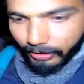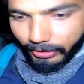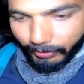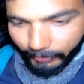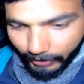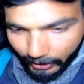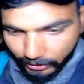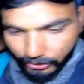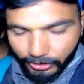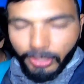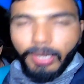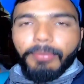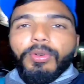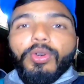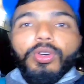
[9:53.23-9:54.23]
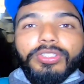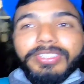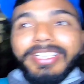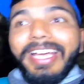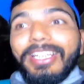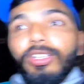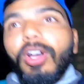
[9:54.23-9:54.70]
देवीलाल जी ने हमको होस्ट
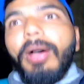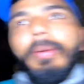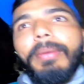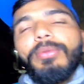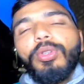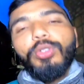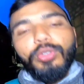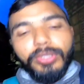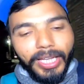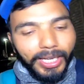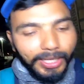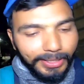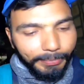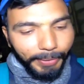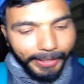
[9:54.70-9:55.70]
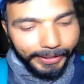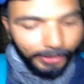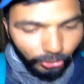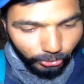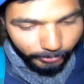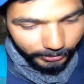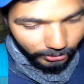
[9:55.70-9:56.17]
किया तो अब हम दोनों जा रहे हैं भाई ने
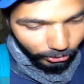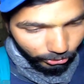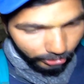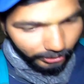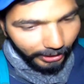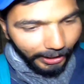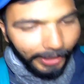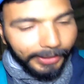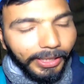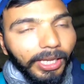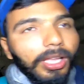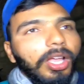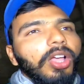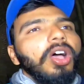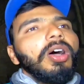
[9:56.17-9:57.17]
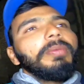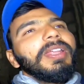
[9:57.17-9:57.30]
सुबह से कुछ नहीं खाया था और